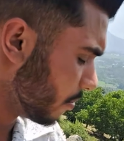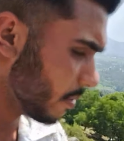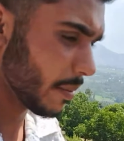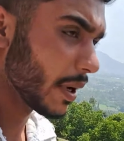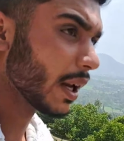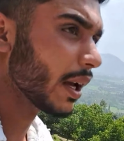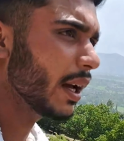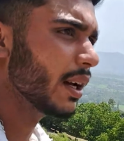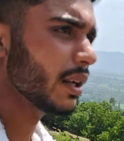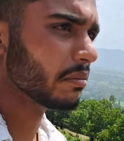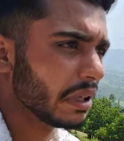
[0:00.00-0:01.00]
मैं मर
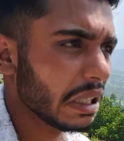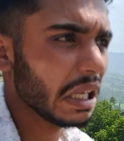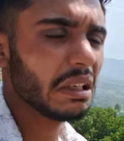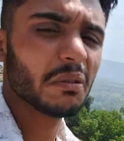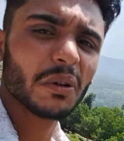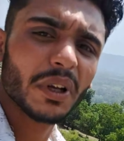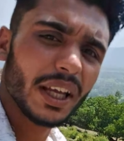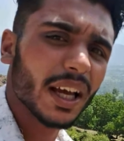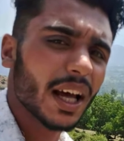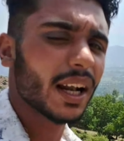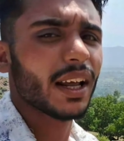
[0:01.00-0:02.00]
गया पता नहीं वो
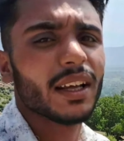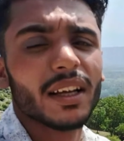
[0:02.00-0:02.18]
नहीं आ रहा